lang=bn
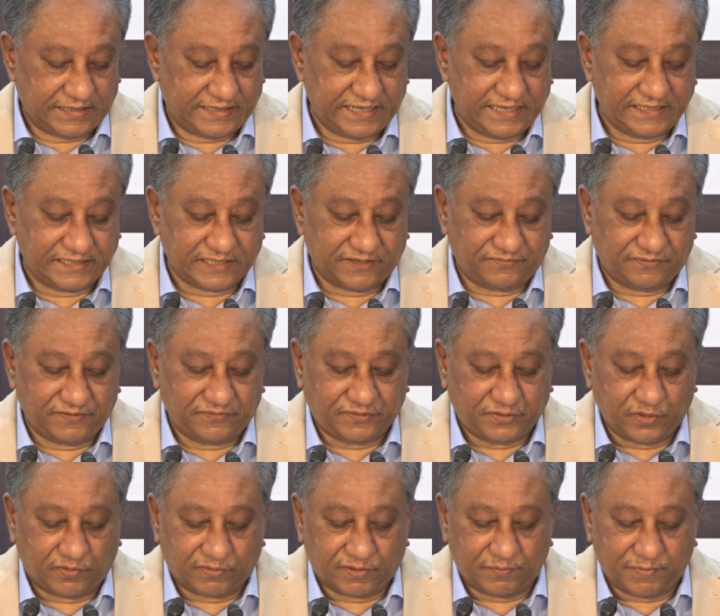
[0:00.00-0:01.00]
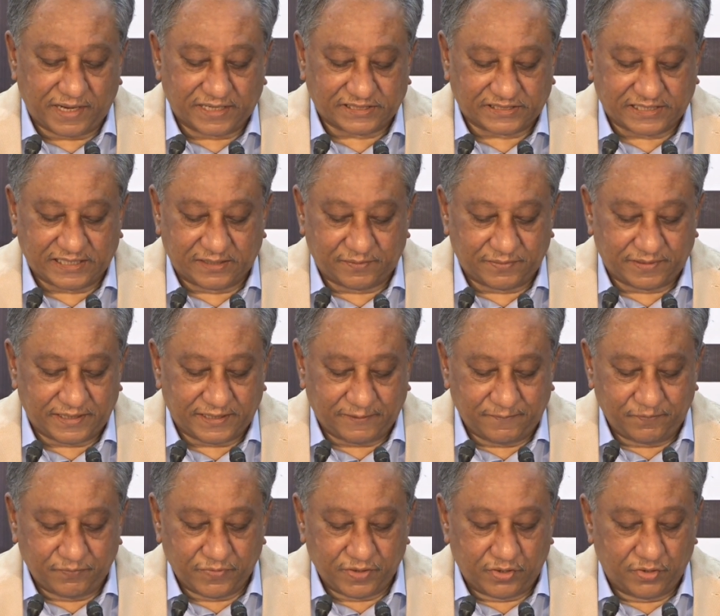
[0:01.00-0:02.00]
তিনটা ফিফটি ওভার ম্যাচ খেলবে
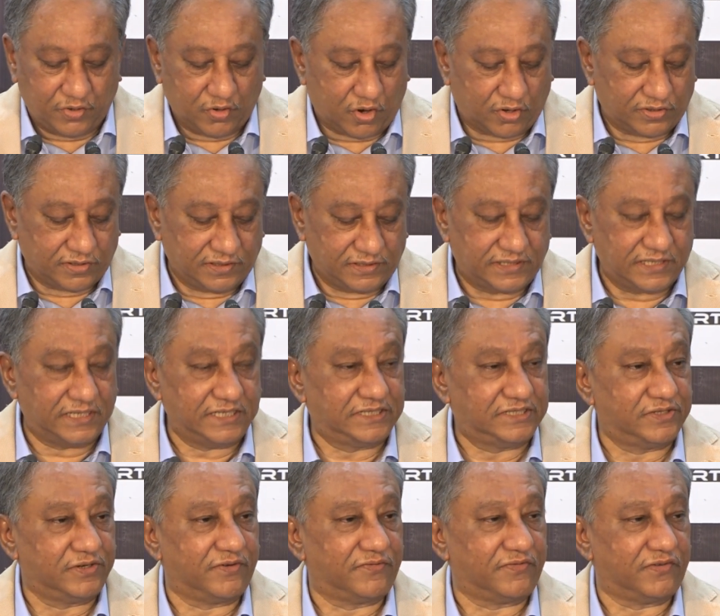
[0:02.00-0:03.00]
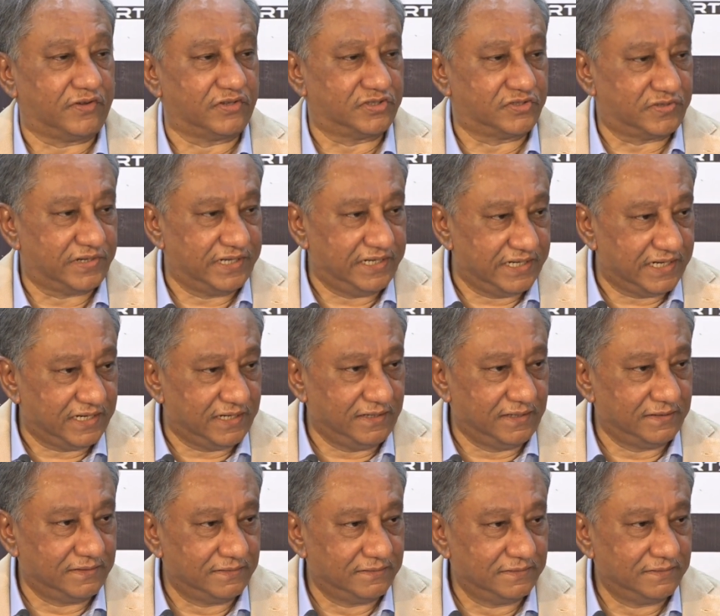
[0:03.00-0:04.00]
নর্দার্ন টেরিটরি অফ অস্ট্রেলিয়া
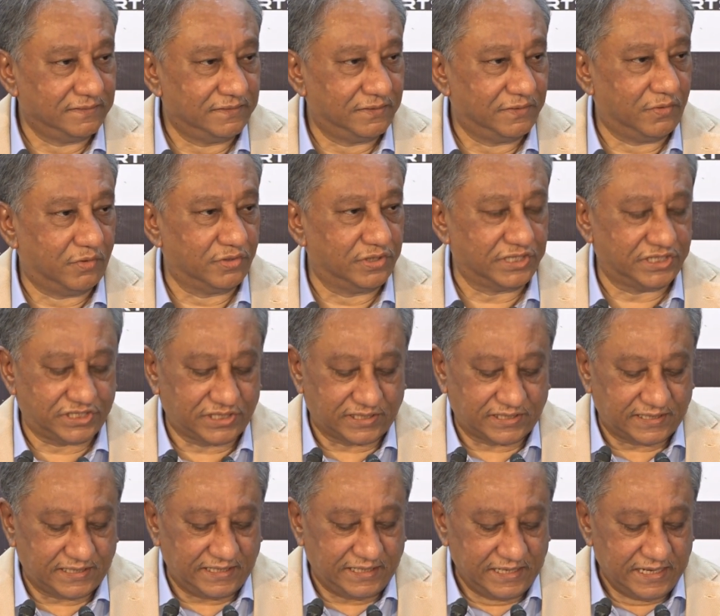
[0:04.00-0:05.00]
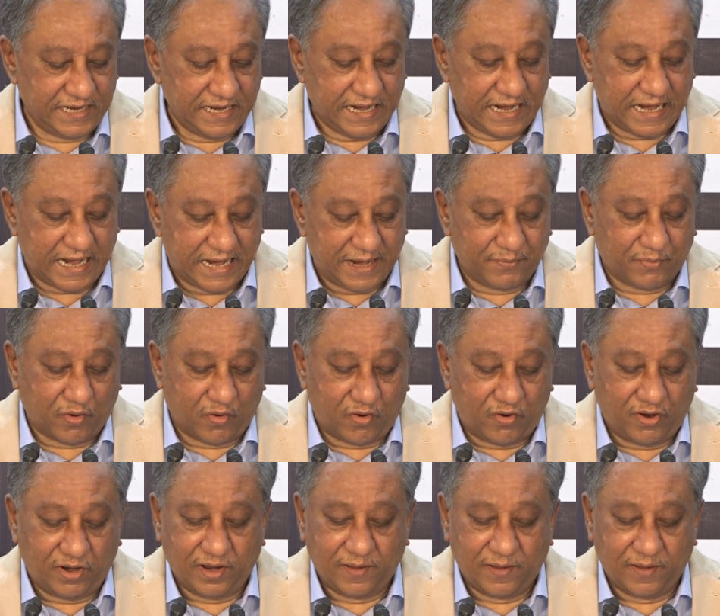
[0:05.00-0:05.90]
ওদের সাথে এবং